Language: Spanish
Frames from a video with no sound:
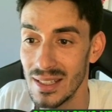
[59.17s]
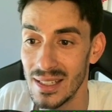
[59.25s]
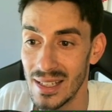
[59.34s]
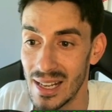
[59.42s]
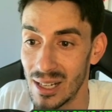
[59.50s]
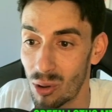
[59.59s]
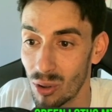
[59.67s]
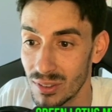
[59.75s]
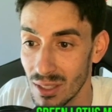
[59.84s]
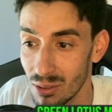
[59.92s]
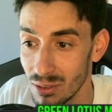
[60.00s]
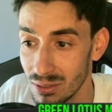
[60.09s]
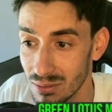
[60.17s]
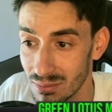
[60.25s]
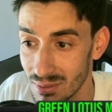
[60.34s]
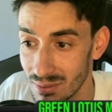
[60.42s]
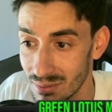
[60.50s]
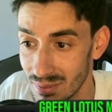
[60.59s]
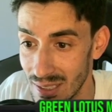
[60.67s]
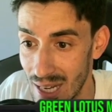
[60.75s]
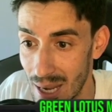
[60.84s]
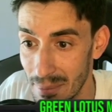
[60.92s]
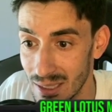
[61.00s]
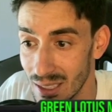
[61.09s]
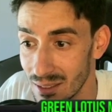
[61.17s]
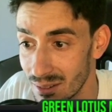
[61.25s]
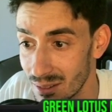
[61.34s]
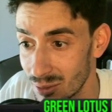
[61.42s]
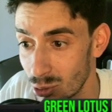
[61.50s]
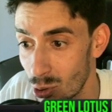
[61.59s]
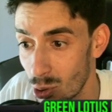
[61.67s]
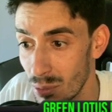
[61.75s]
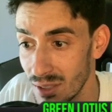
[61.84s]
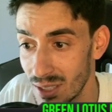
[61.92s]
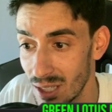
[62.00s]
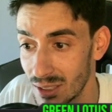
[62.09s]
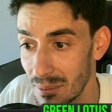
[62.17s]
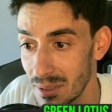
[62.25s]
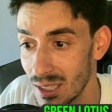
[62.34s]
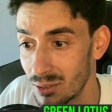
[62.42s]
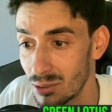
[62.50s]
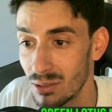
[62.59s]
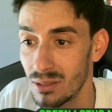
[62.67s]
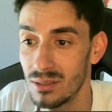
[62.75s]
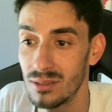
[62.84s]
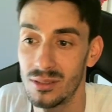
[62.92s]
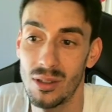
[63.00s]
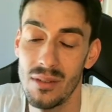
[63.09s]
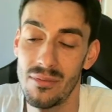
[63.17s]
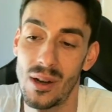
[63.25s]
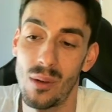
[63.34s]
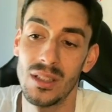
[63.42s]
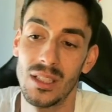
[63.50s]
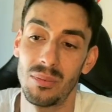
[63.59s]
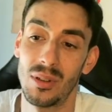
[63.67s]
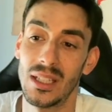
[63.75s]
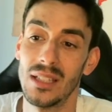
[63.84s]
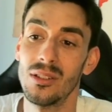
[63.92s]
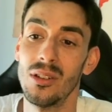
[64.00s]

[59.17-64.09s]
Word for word: El coste 2, la mitad son comunes y la otra mitad son, son infrecuentes. Por tanto,